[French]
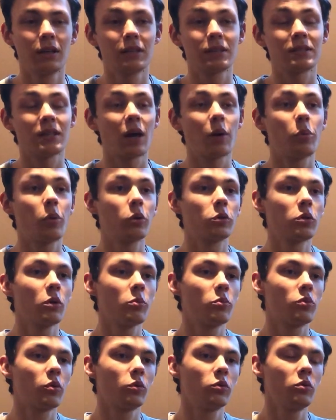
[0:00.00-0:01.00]
C'est
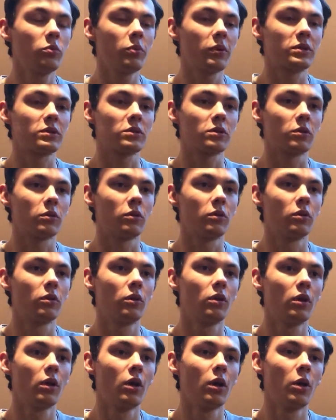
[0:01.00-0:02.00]
important pour nous parce
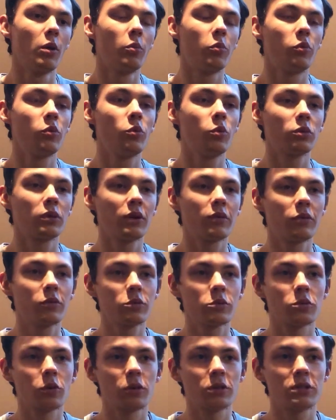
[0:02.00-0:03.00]
que plus on
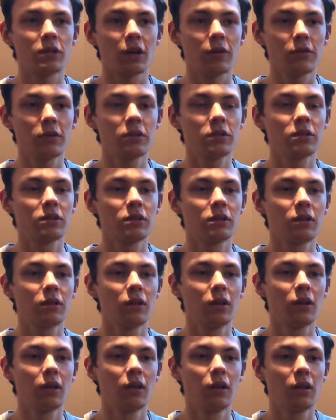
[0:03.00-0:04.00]
avance dans le
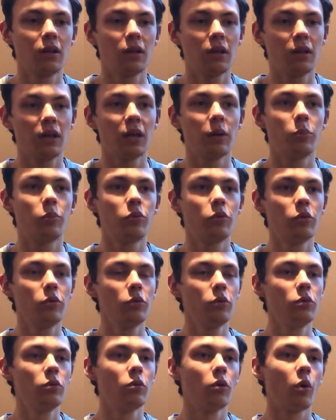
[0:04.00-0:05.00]
service et
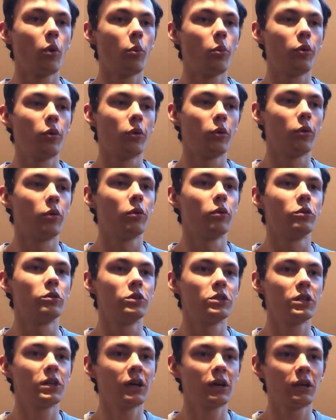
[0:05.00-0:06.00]
plus on peut
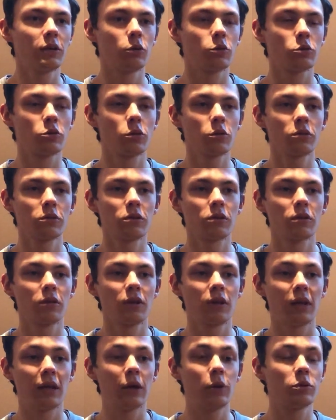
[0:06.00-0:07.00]
gérer de choses
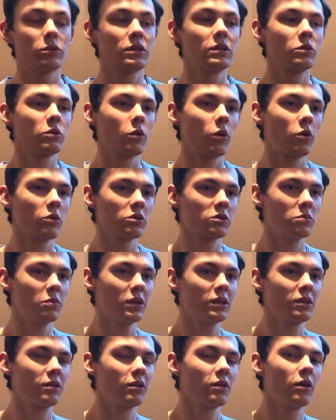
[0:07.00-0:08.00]
et aussi
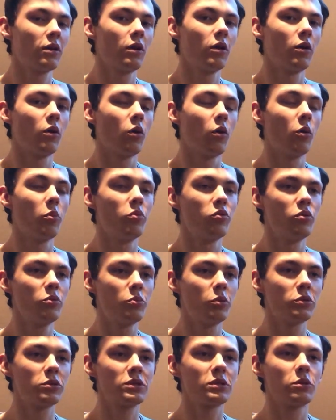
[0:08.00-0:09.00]
transmettre aux plus
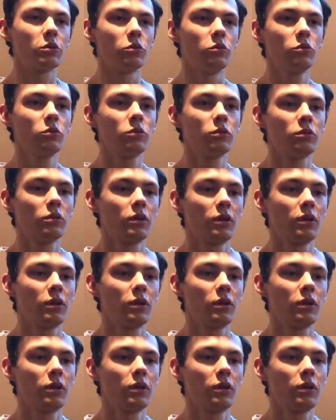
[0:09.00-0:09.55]
petits que nous.